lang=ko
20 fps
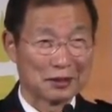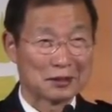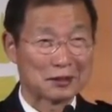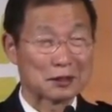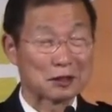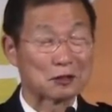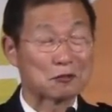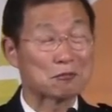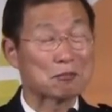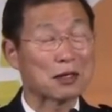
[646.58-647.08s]

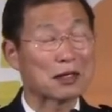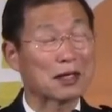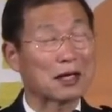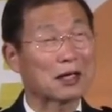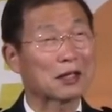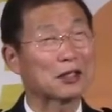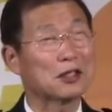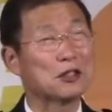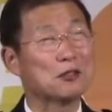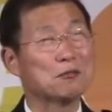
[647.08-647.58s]
정말
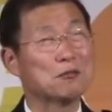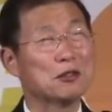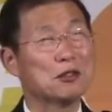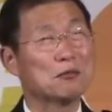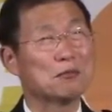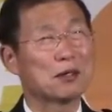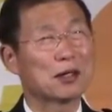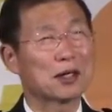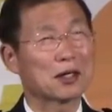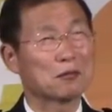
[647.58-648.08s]

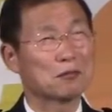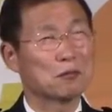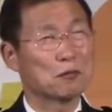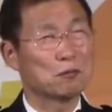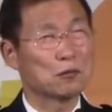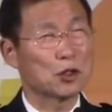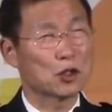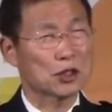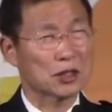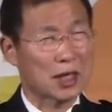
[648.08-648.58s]
하나님을
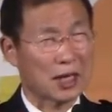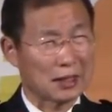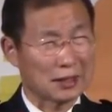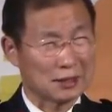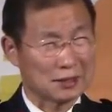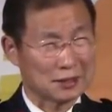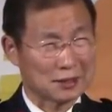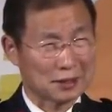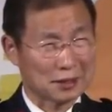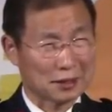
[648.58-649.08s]
바라보며
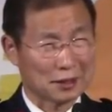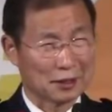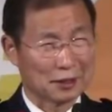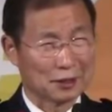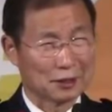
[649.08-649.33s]
사는 자.